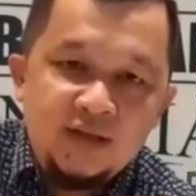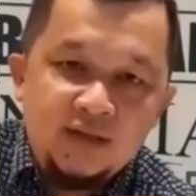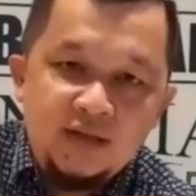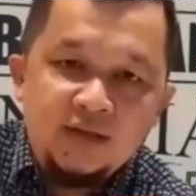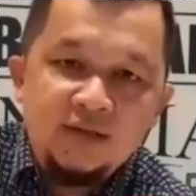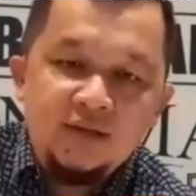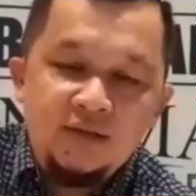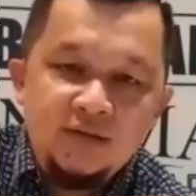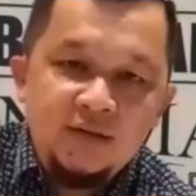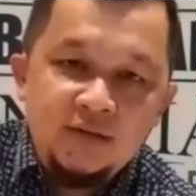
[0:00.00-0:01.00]
Selatan,
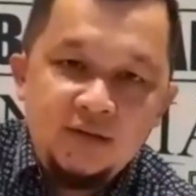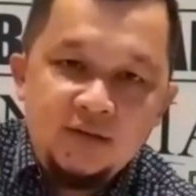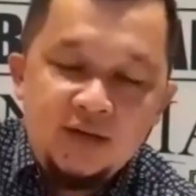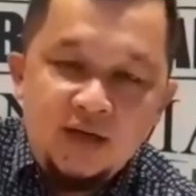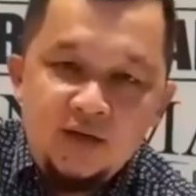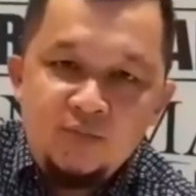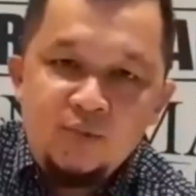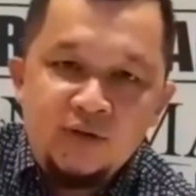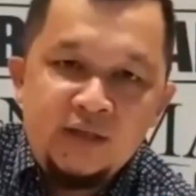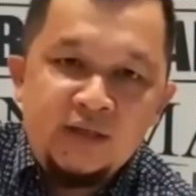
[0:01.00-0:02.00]

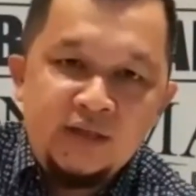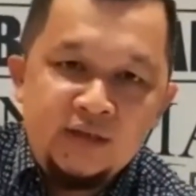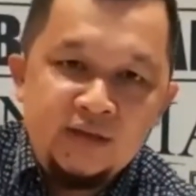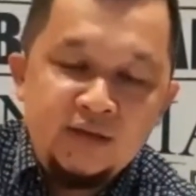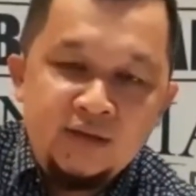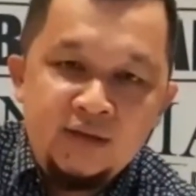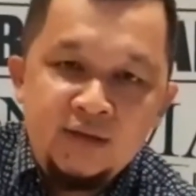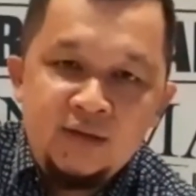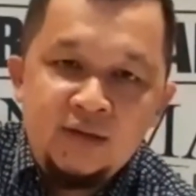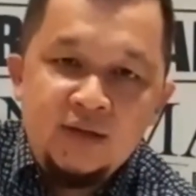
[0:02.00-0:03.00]
kalaupun ingin
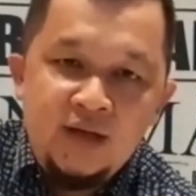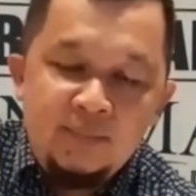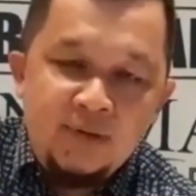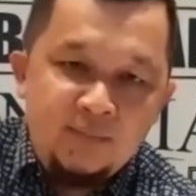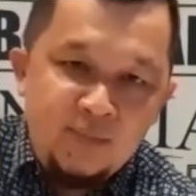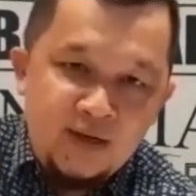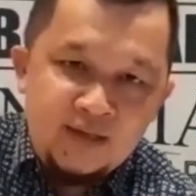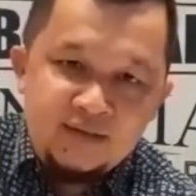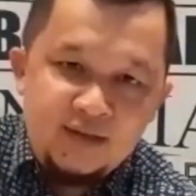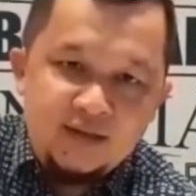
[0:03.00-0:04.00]
apa
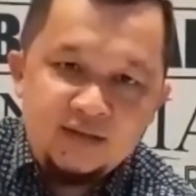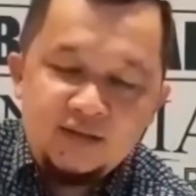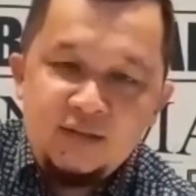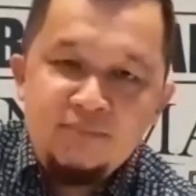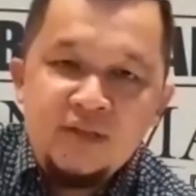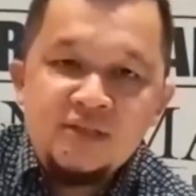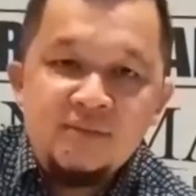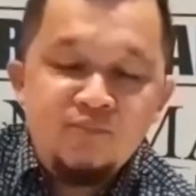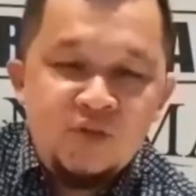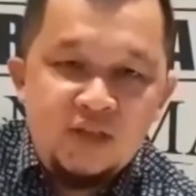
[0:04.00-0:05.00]
mengajak tim
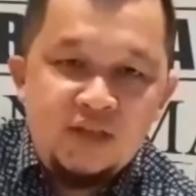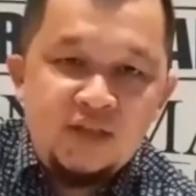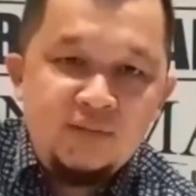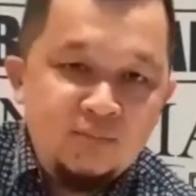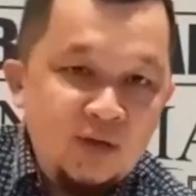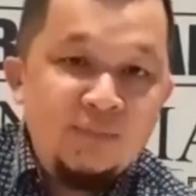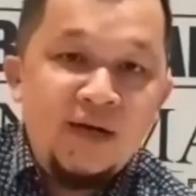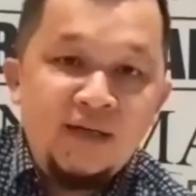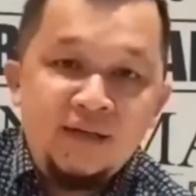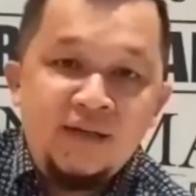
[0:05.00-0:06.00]
SFC
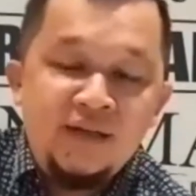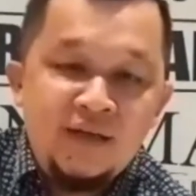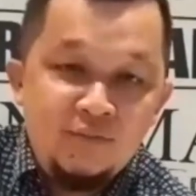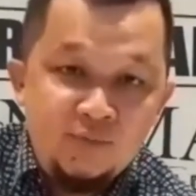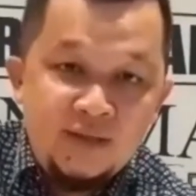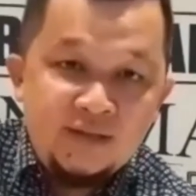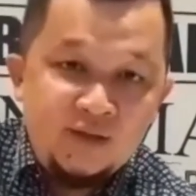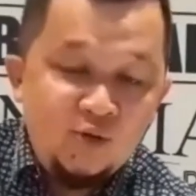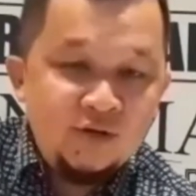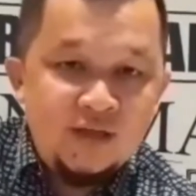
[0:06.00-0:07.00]
bermain di kabupaten
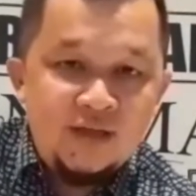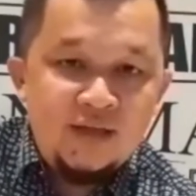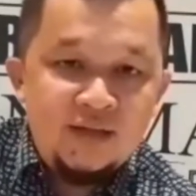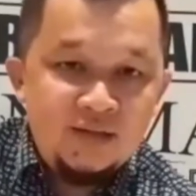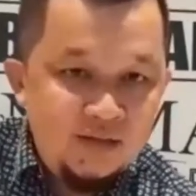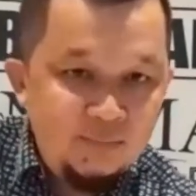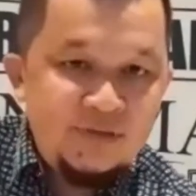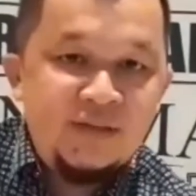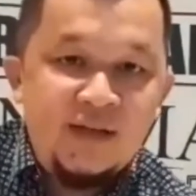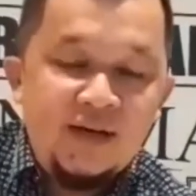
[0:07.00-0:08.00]
kota,
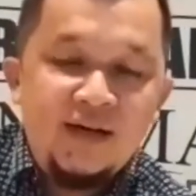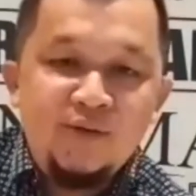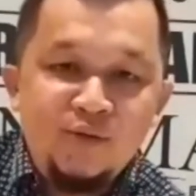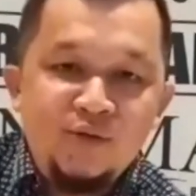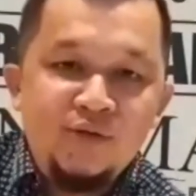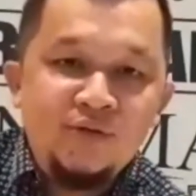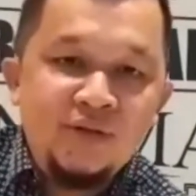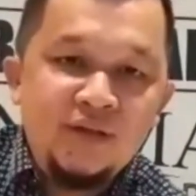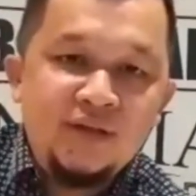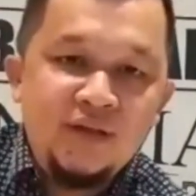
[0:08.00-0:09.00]
dipersilahkan untuk
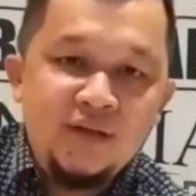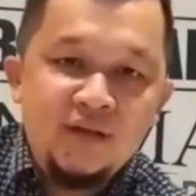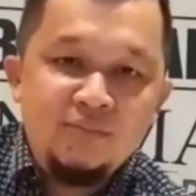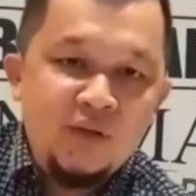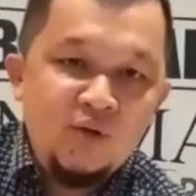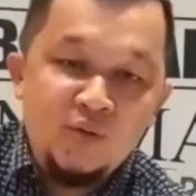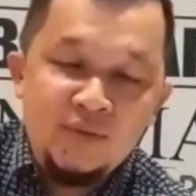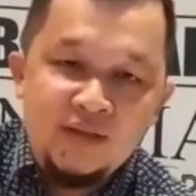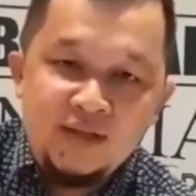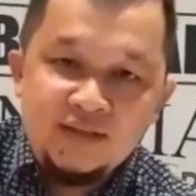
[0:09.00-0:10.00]
kita
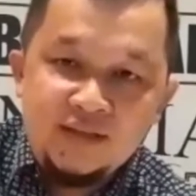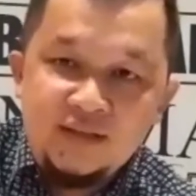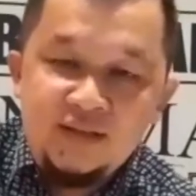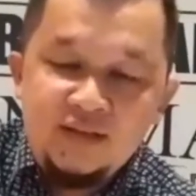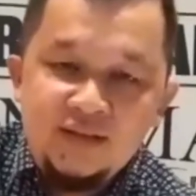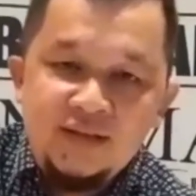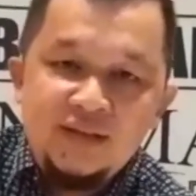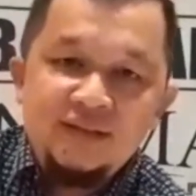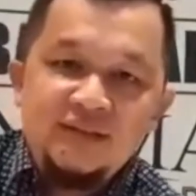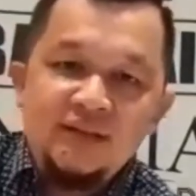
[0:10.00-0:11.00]
berkomunikasi
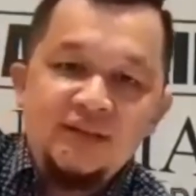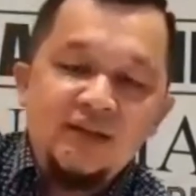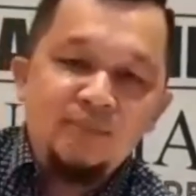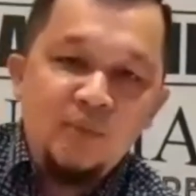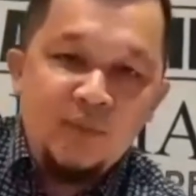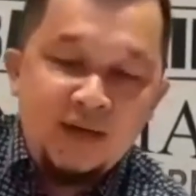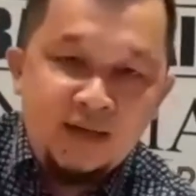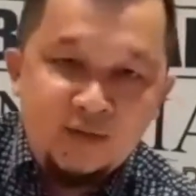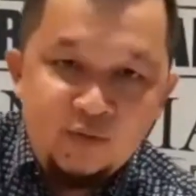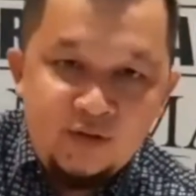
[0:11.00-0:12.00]
sehingga pemain
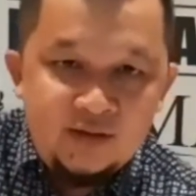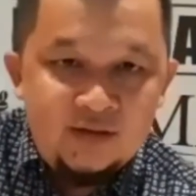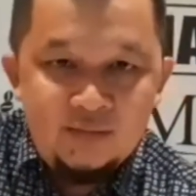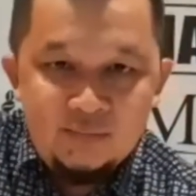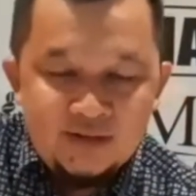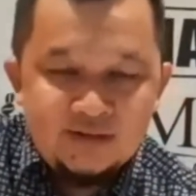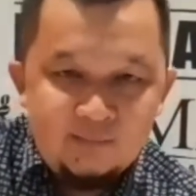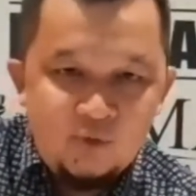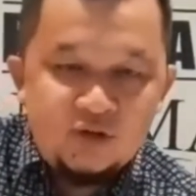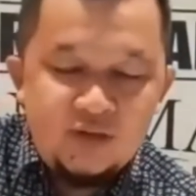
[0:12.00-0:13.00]
juga tidak merasa
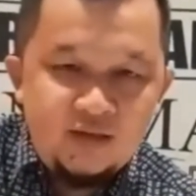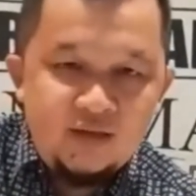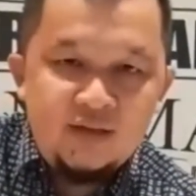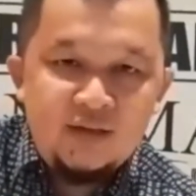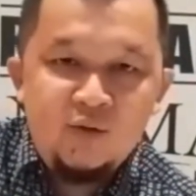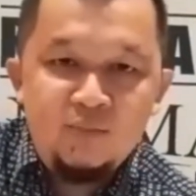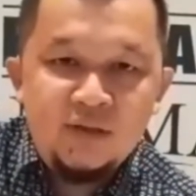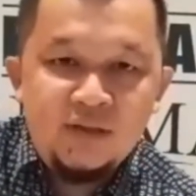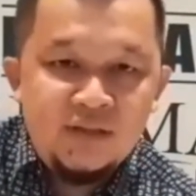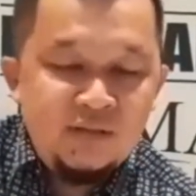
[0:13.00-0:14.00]
bosan karena
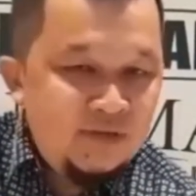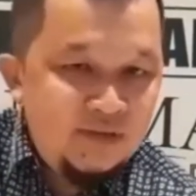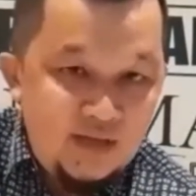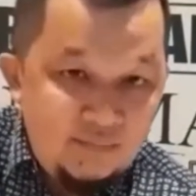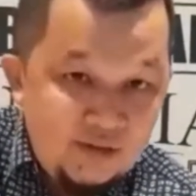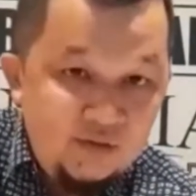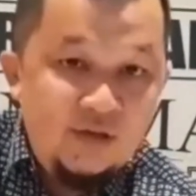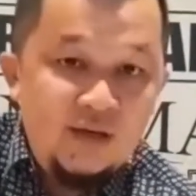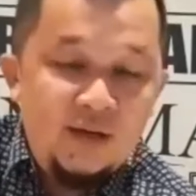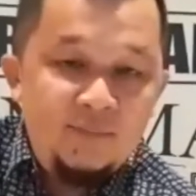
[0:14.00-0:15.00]
kompetisi masih lama juga